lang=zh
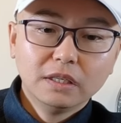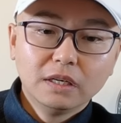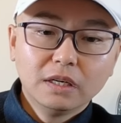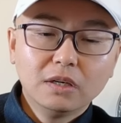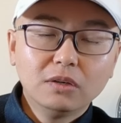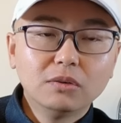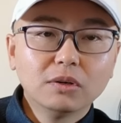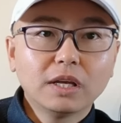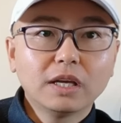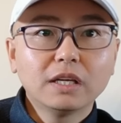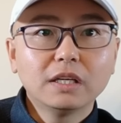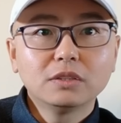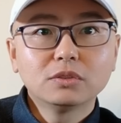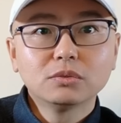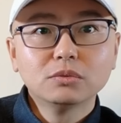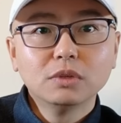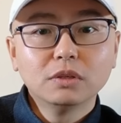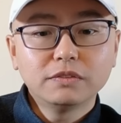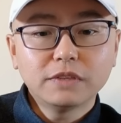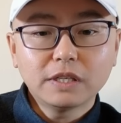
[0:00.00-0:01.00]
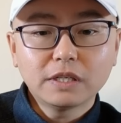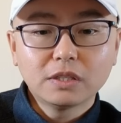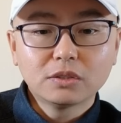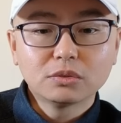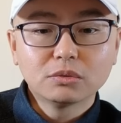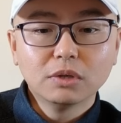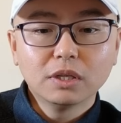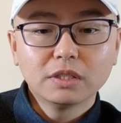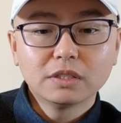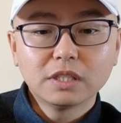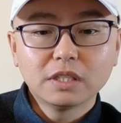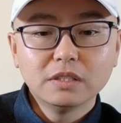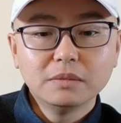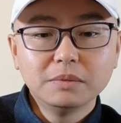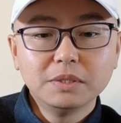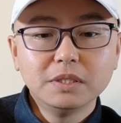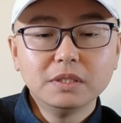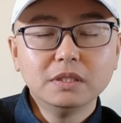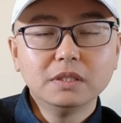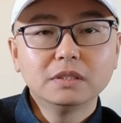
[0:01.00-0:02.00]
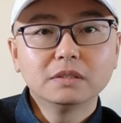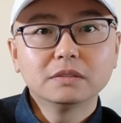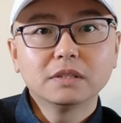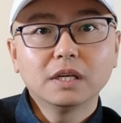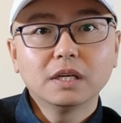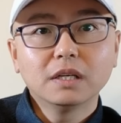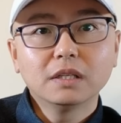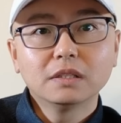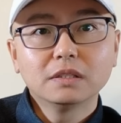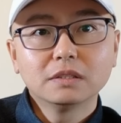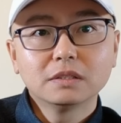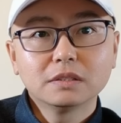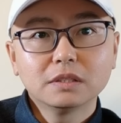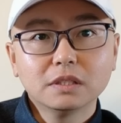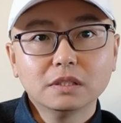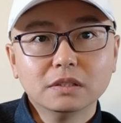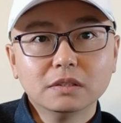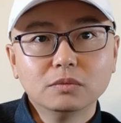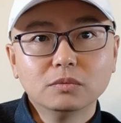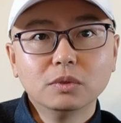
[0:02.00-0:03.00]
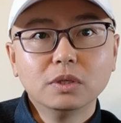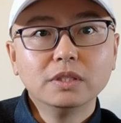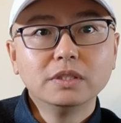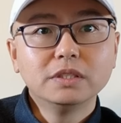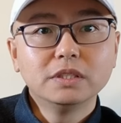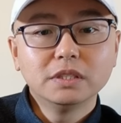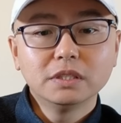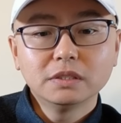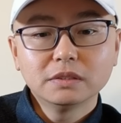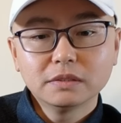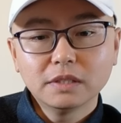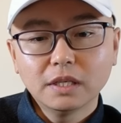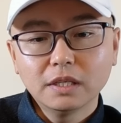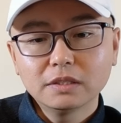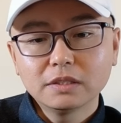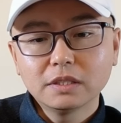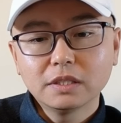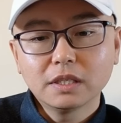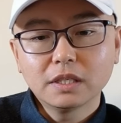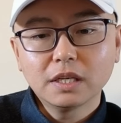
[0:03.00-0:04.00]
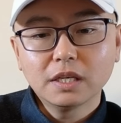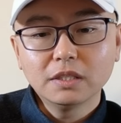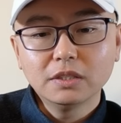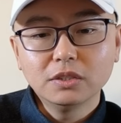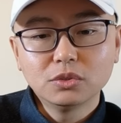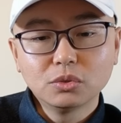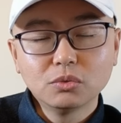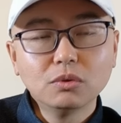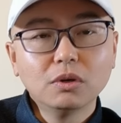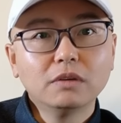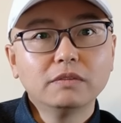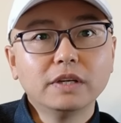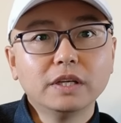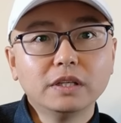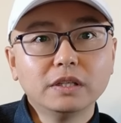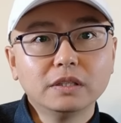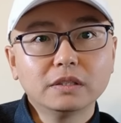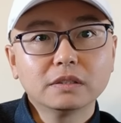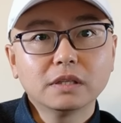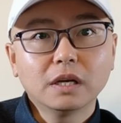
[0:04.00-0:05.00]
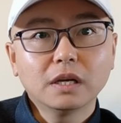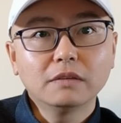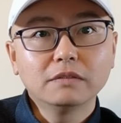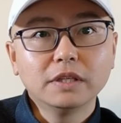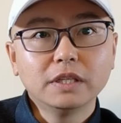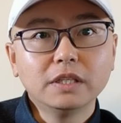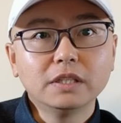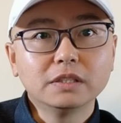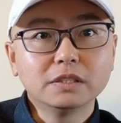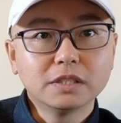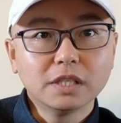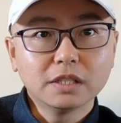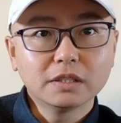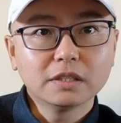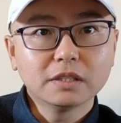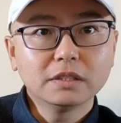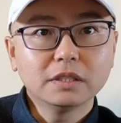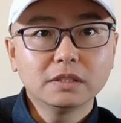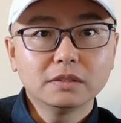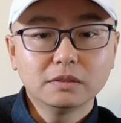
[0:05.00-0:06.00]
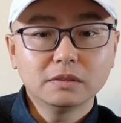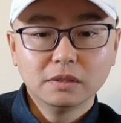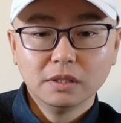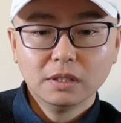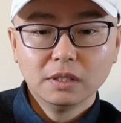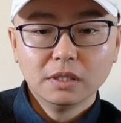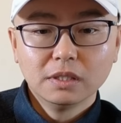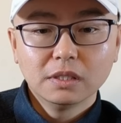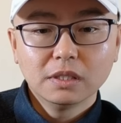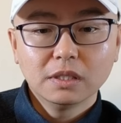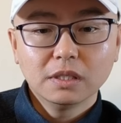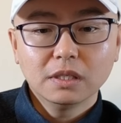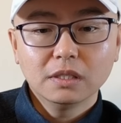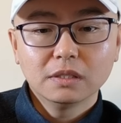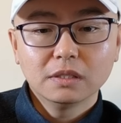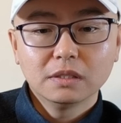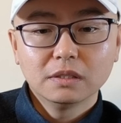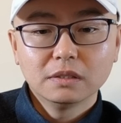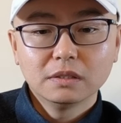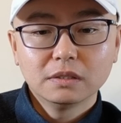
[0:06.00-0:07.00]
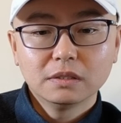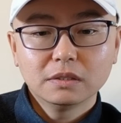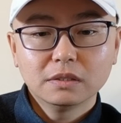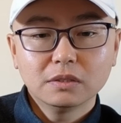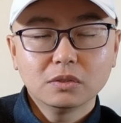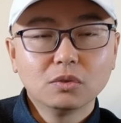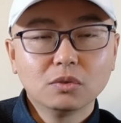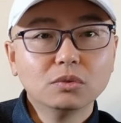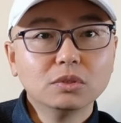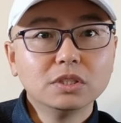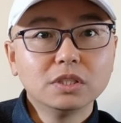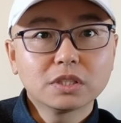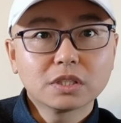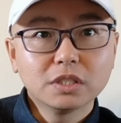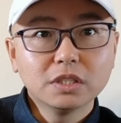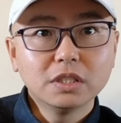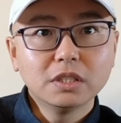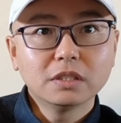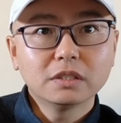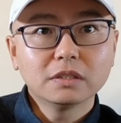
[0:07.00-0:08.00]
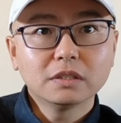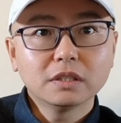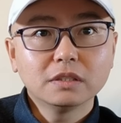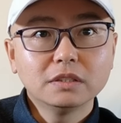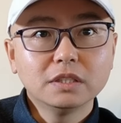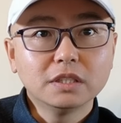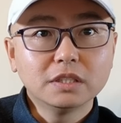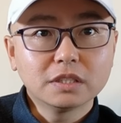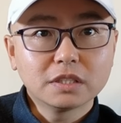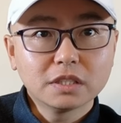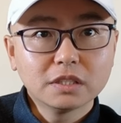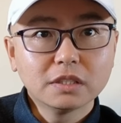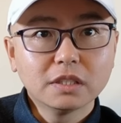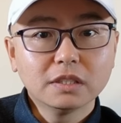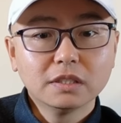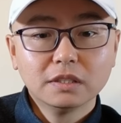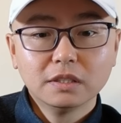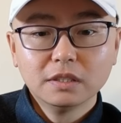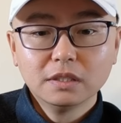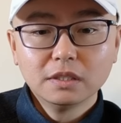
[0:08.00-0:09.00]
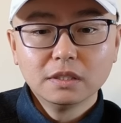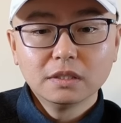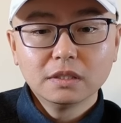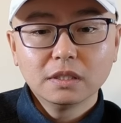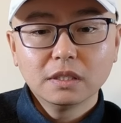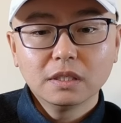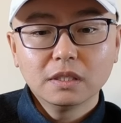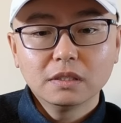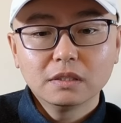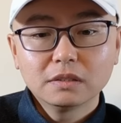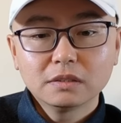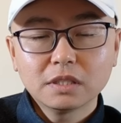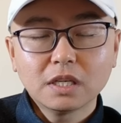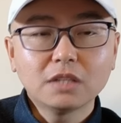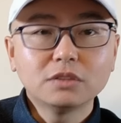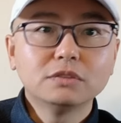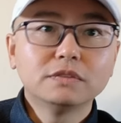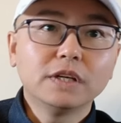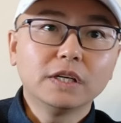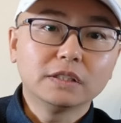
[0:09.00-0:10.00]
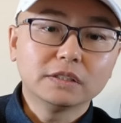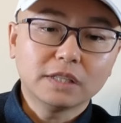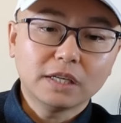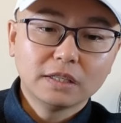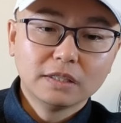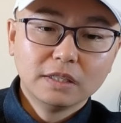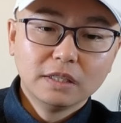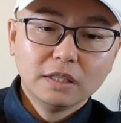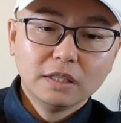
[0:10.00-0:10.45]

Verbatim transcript: 后来中国发展出来这一批啊，这个无人机啊，现在看以中国为啊为领先的这种啊，这个攻击十一啊隐身的啊差距非常大，